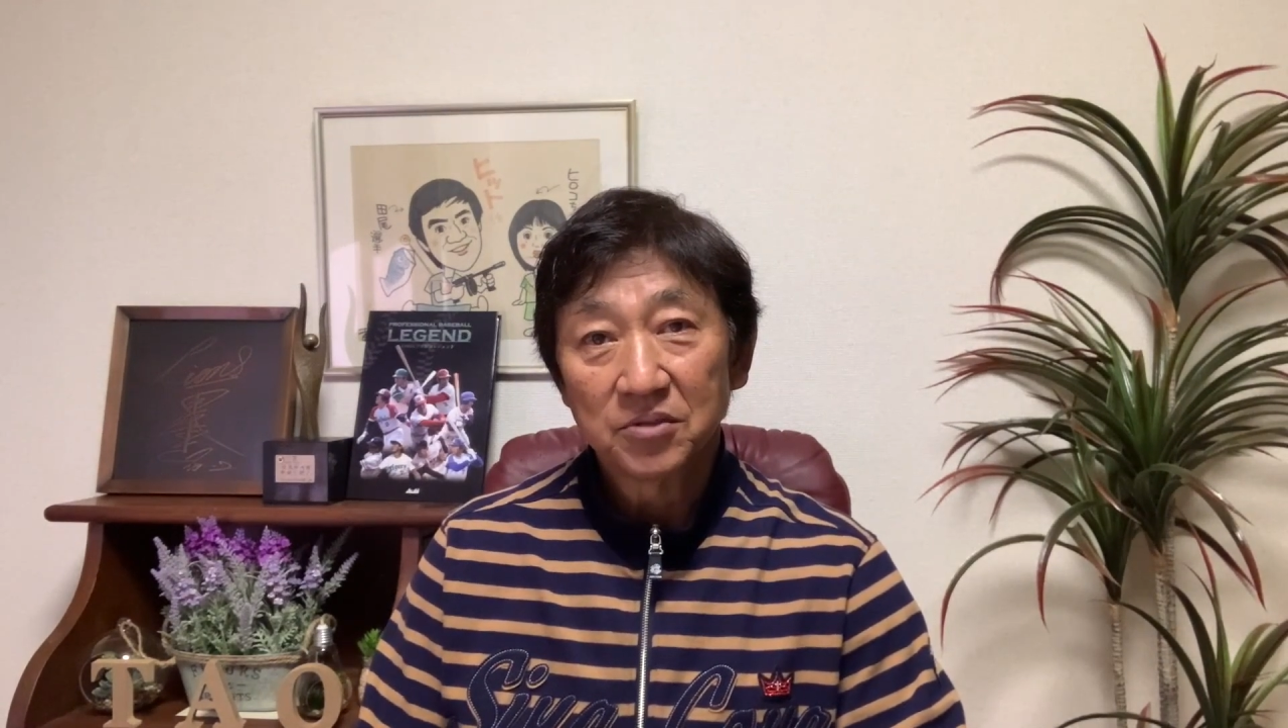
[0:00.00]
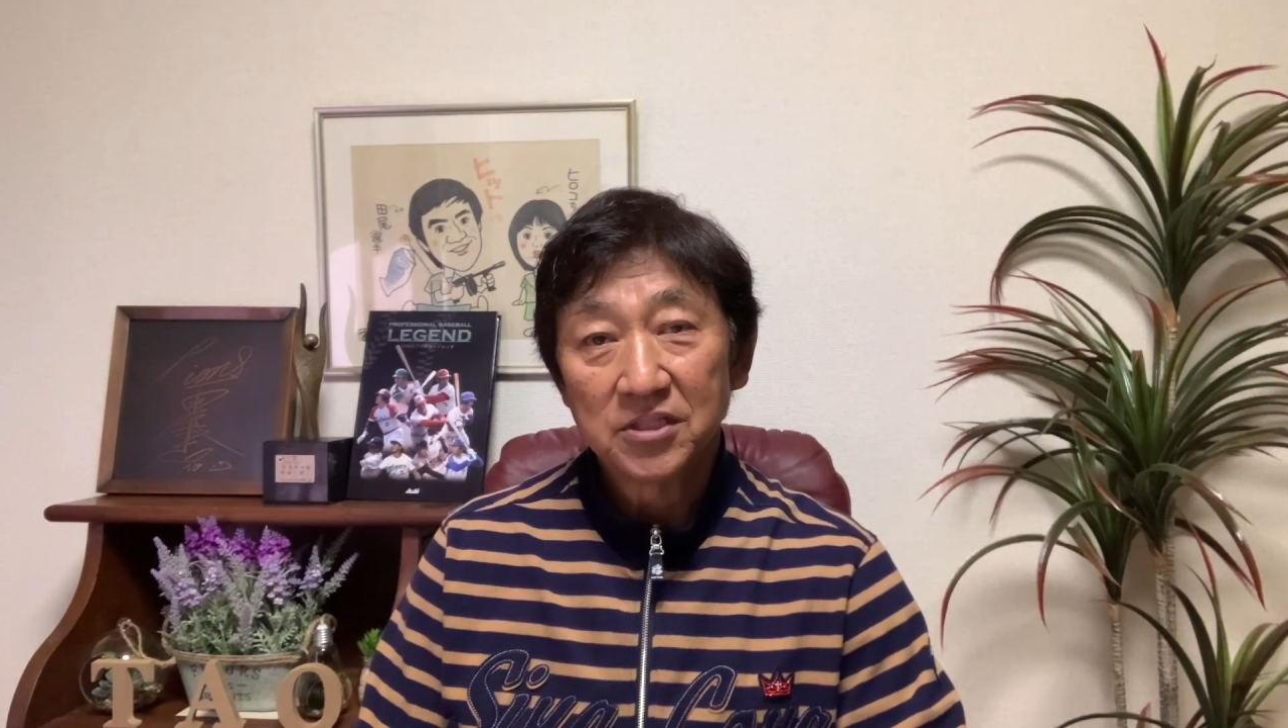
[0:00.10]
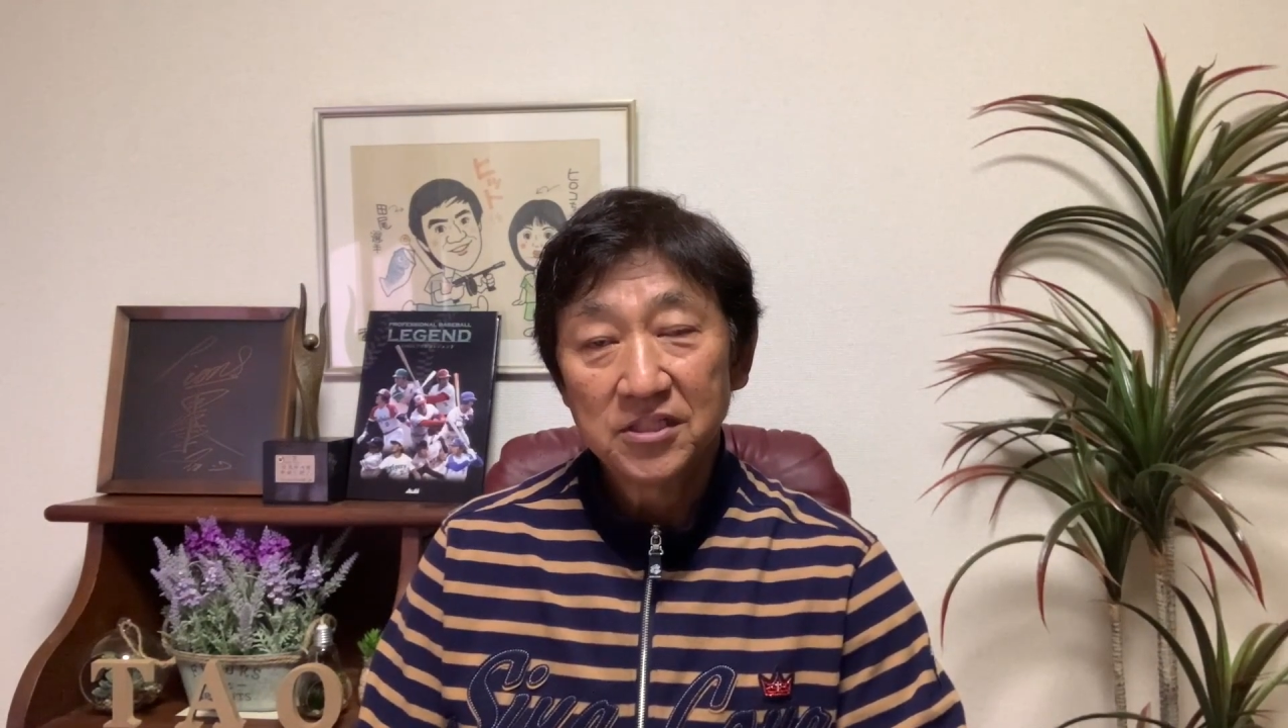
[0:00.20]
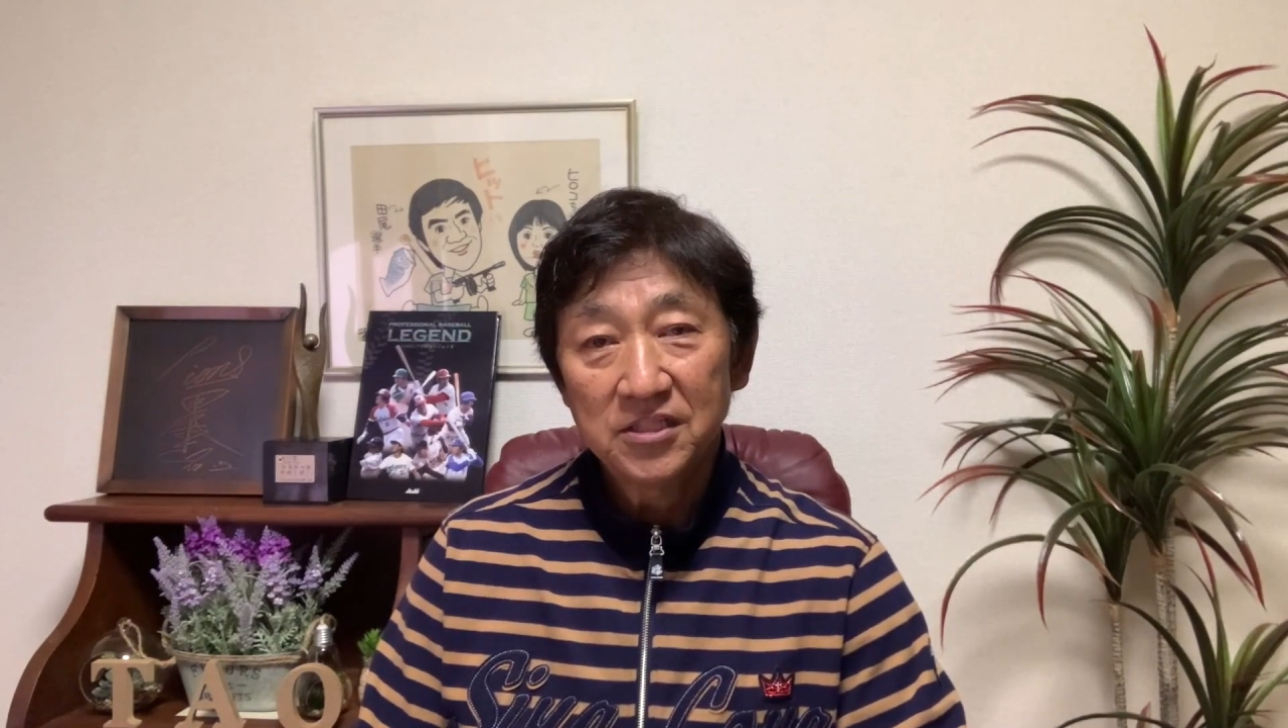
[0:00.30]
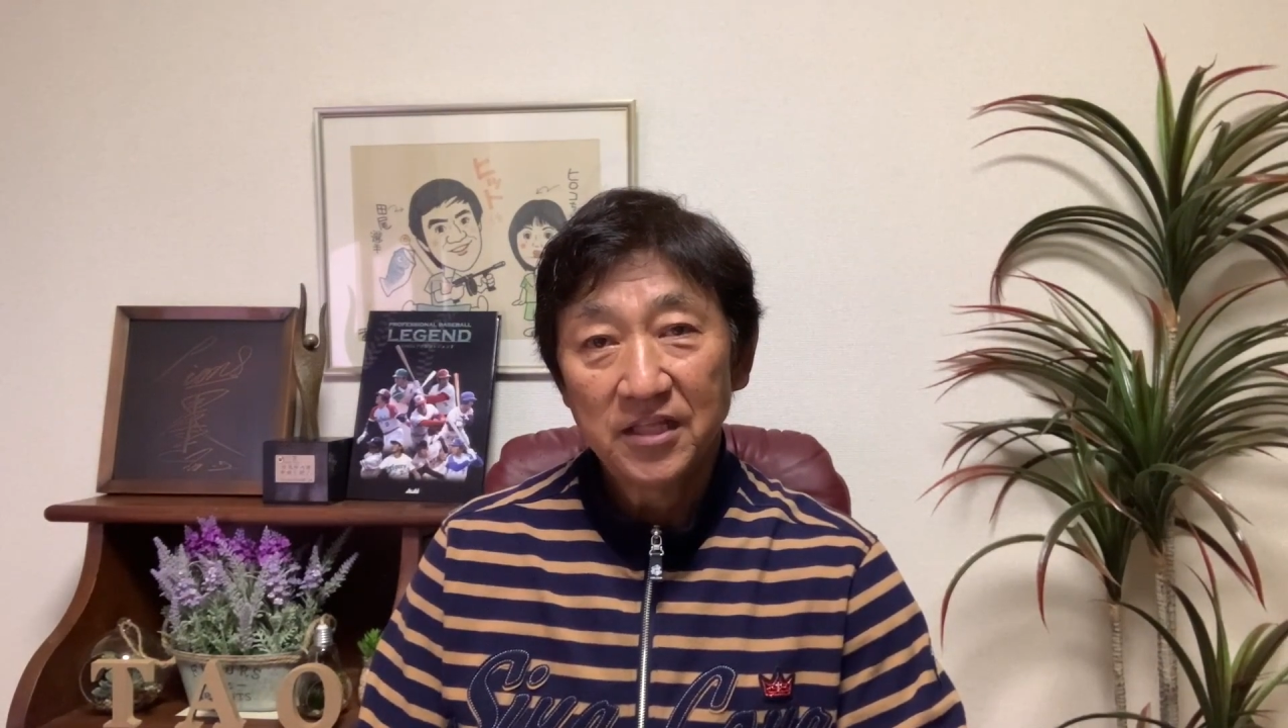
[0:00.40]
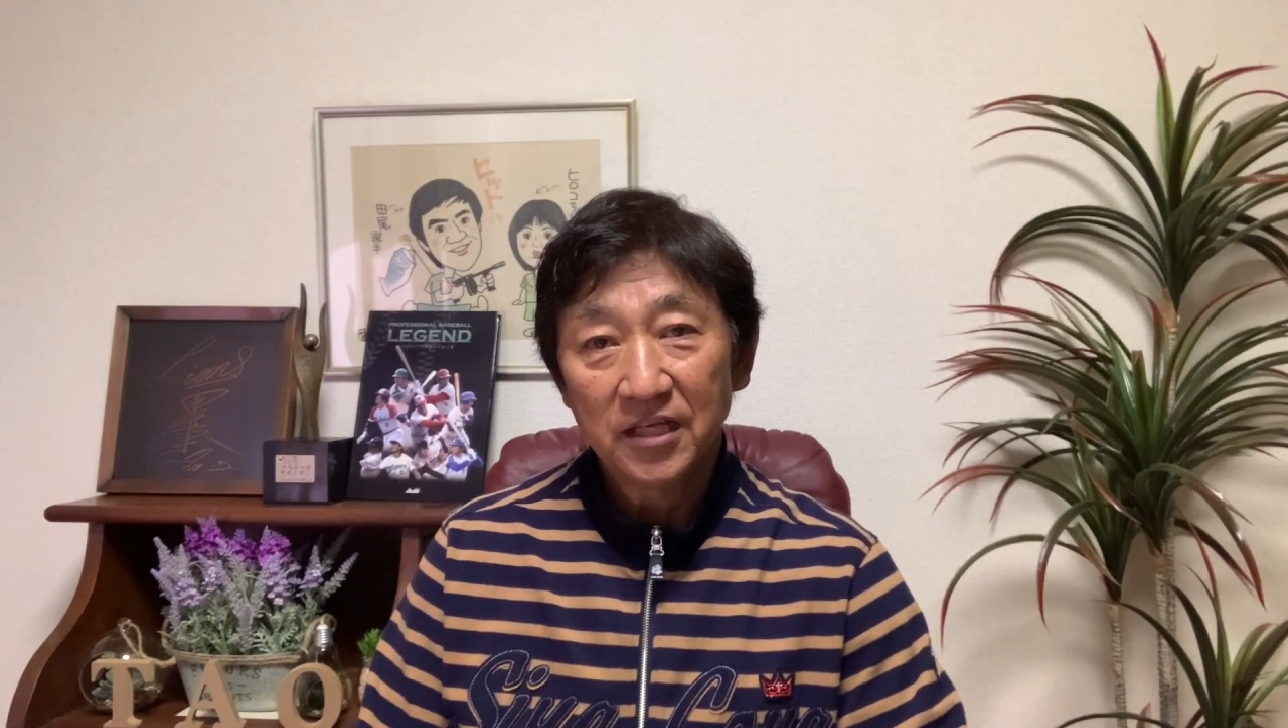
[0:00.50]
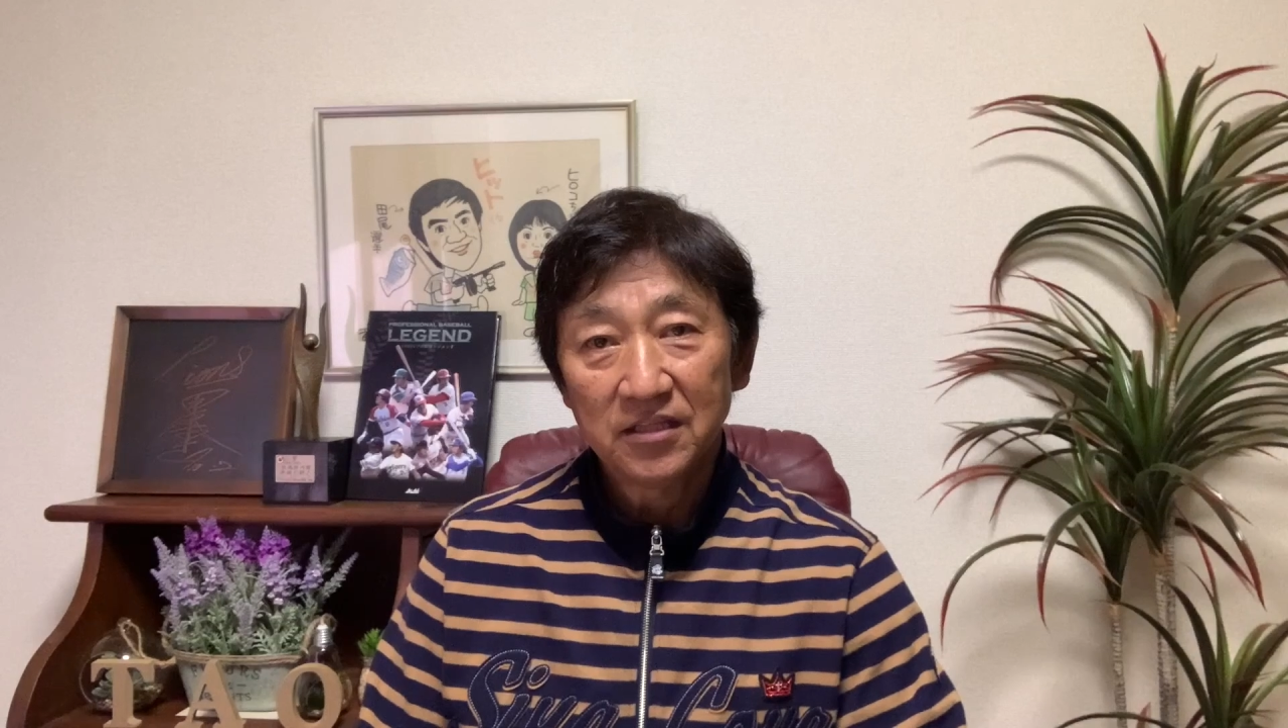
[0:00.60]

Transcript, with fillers: 気にしてやっ